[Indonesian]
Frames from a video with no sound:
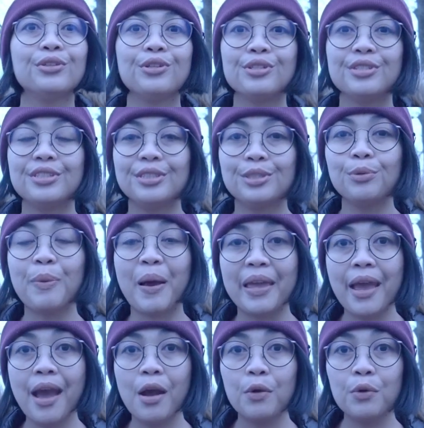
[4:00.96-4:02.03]
Terus
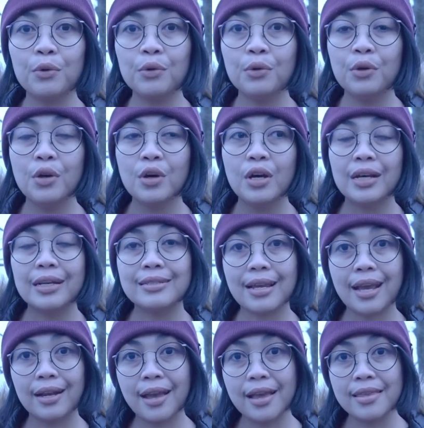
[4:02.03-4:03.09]
supaya aku
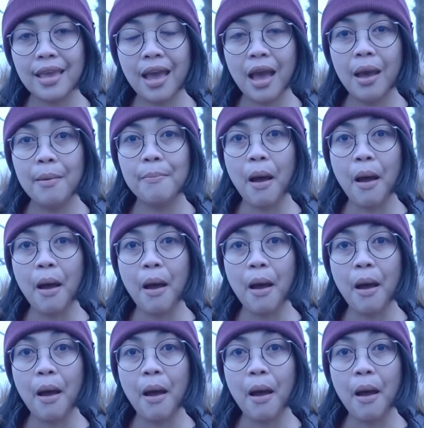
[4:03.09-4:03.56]
rencananya